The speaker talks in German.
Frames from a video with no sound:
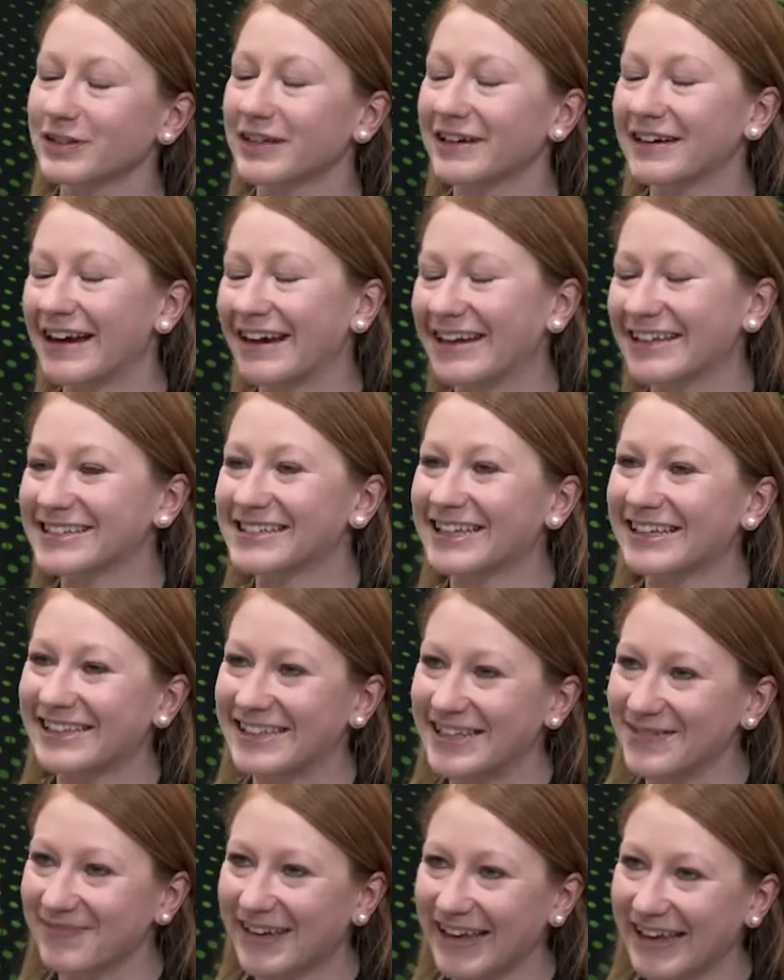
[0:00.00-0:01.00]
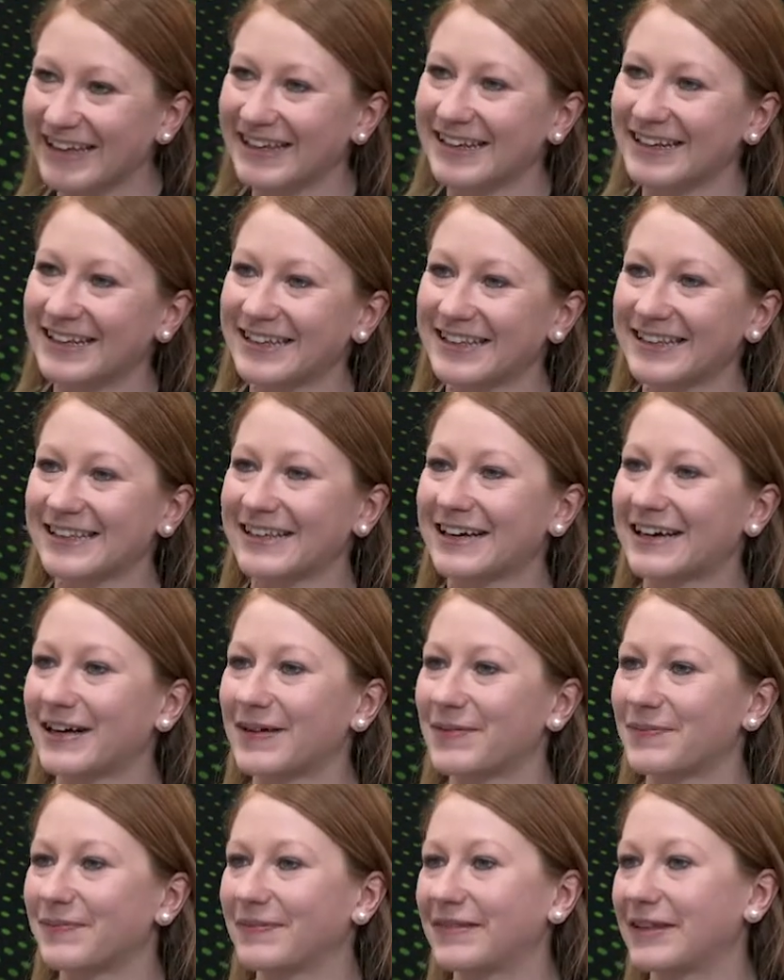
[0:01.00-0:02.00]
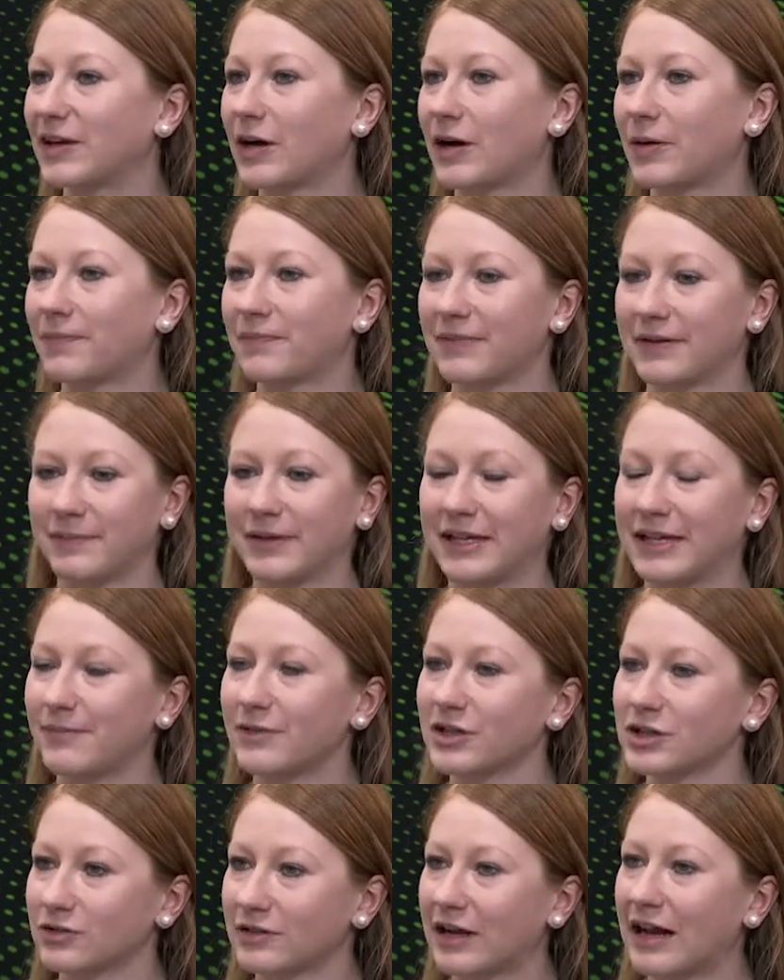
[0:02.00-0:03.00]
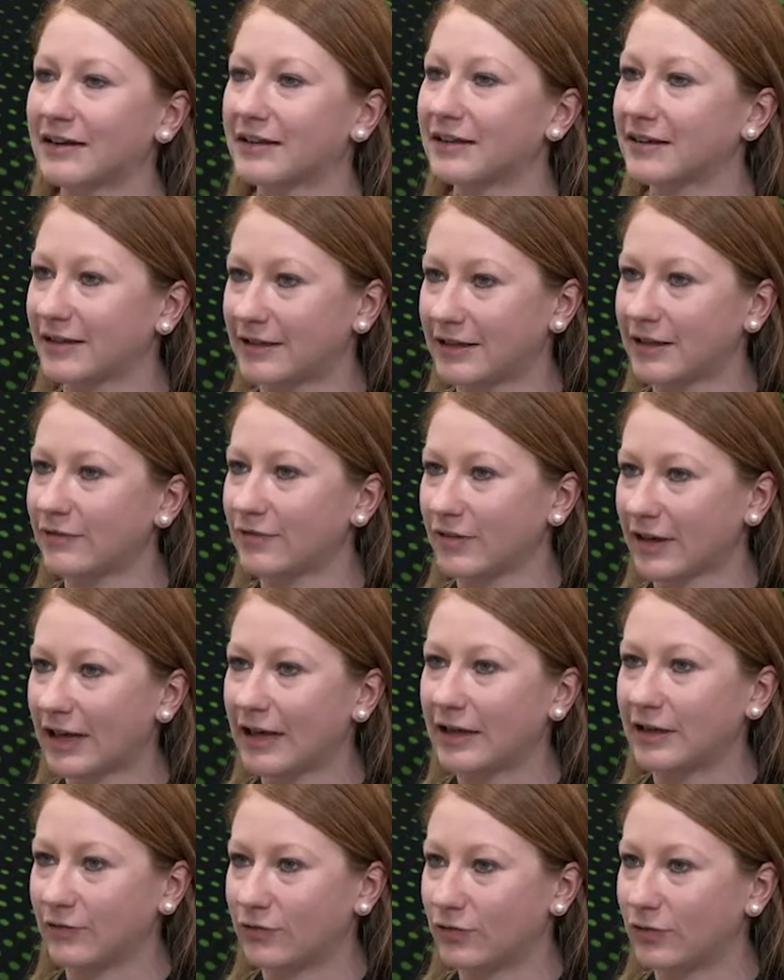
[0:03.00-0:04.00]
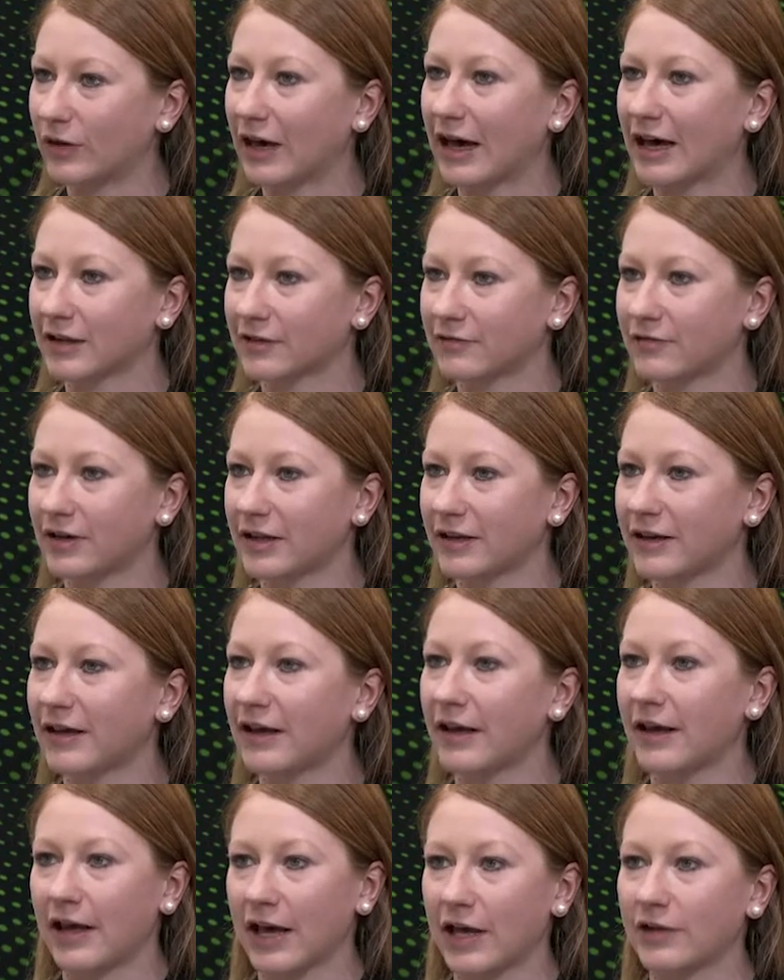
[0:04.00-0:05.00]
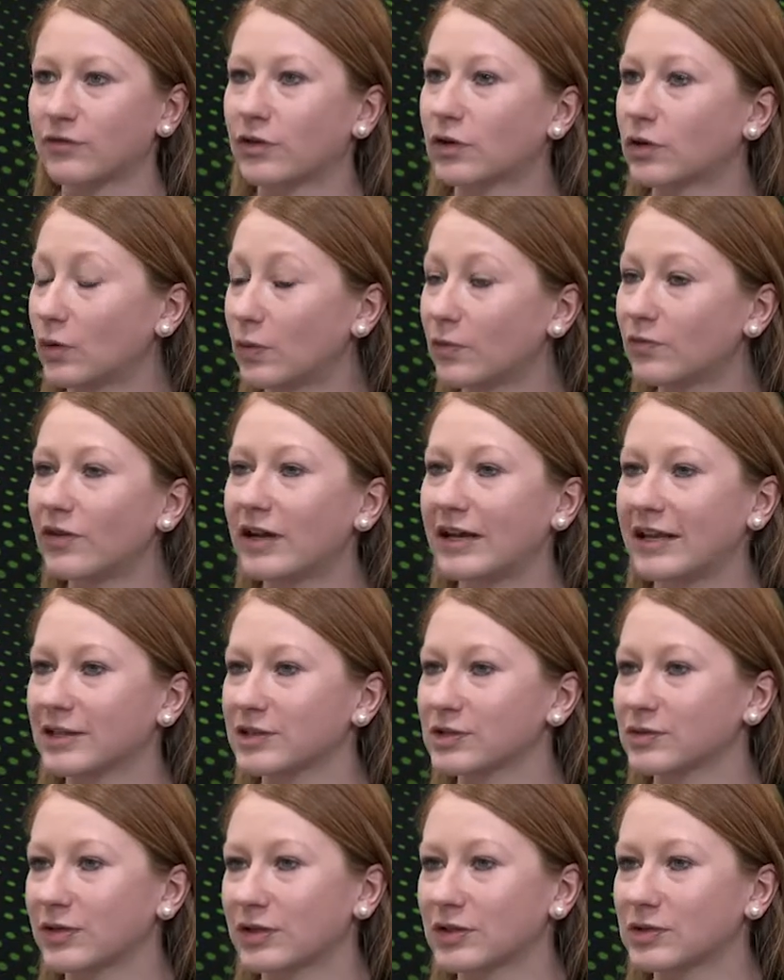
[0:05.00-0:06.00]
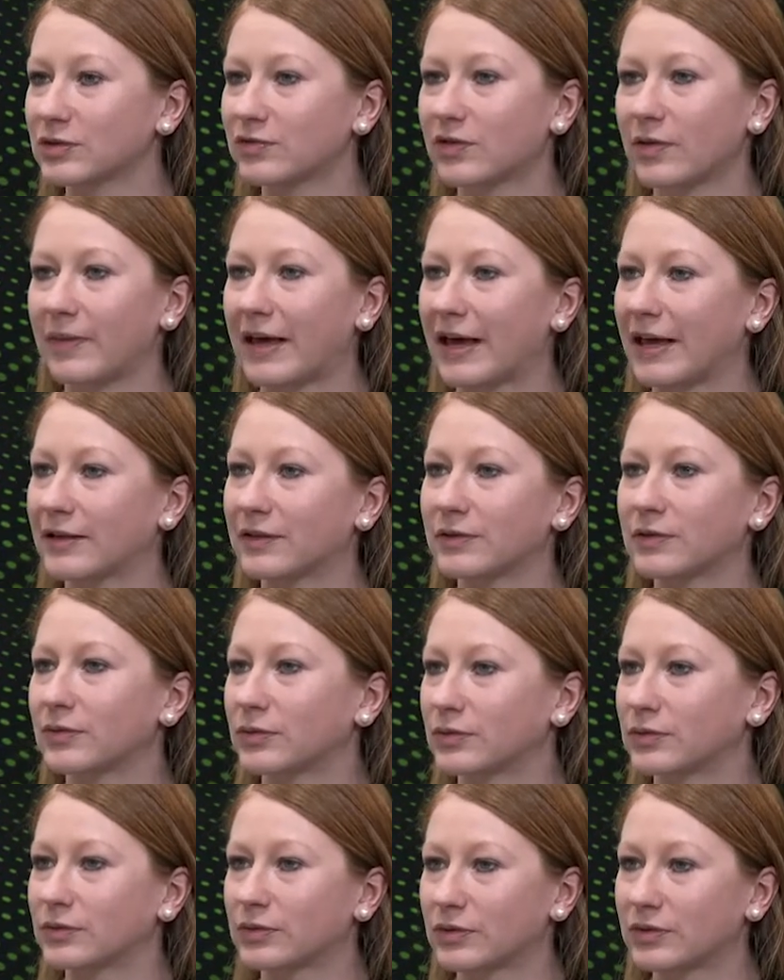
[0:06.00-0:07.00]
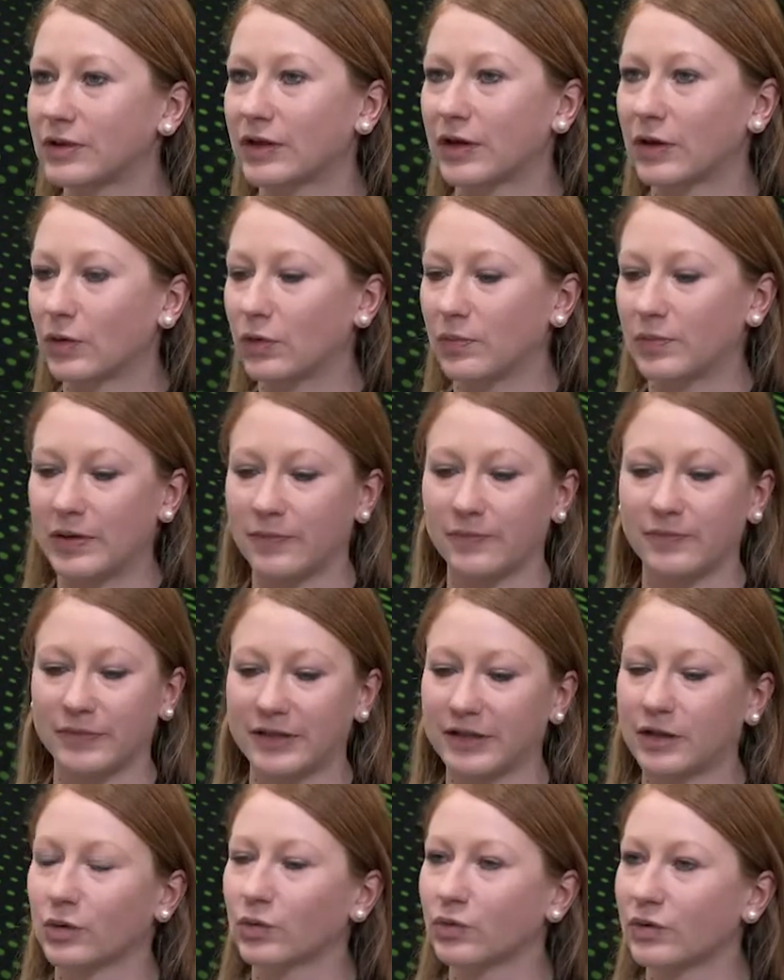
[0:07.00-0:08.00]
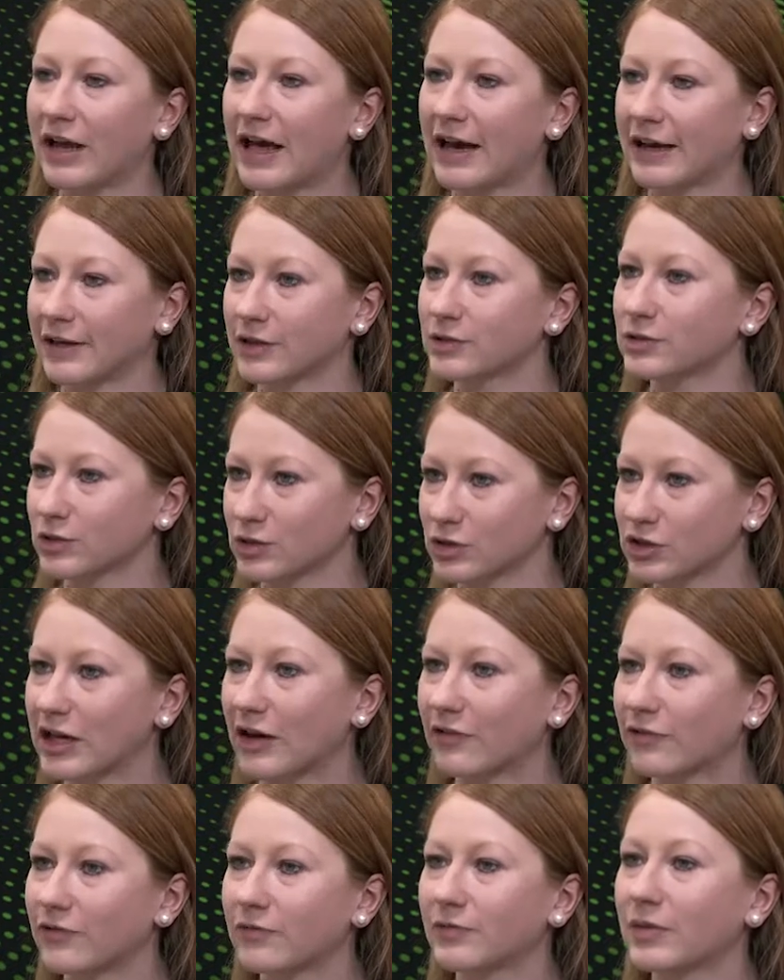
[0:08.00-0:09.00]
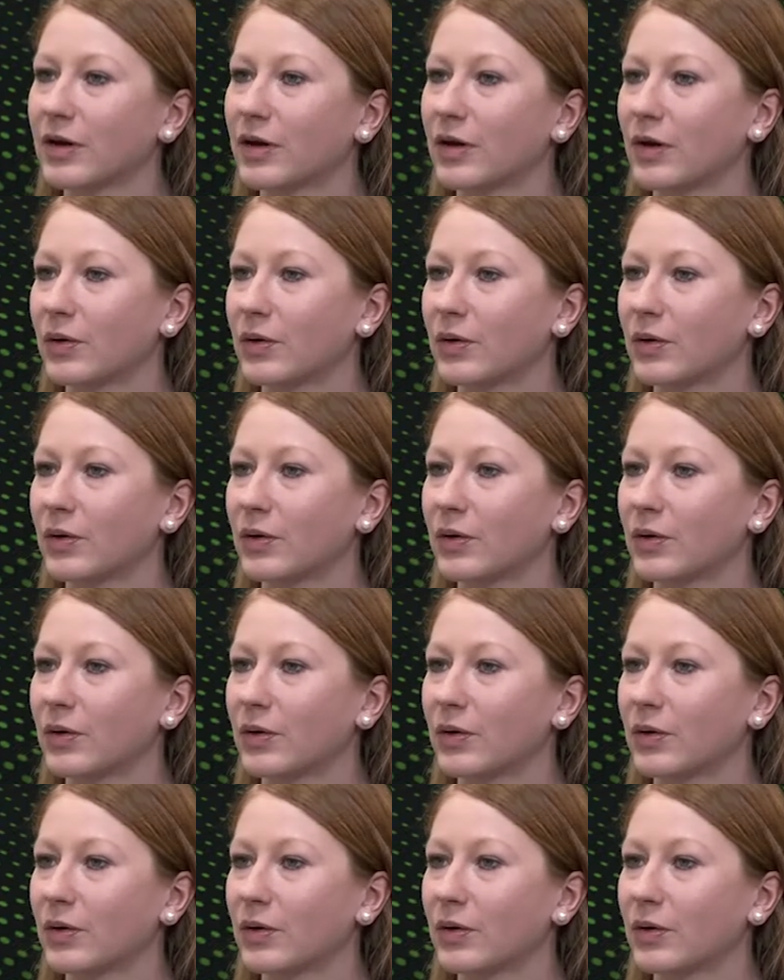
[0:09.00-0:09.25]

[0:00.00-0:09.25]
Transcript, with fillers: gegangen seitdem eigentlich. Ähm, ich, hab, ich bin immer schon alternativ relativ viel Rad gefahren, einfach um Verletzungen zu vermeiden und äh, um eben die Grundlage so zu schaffen.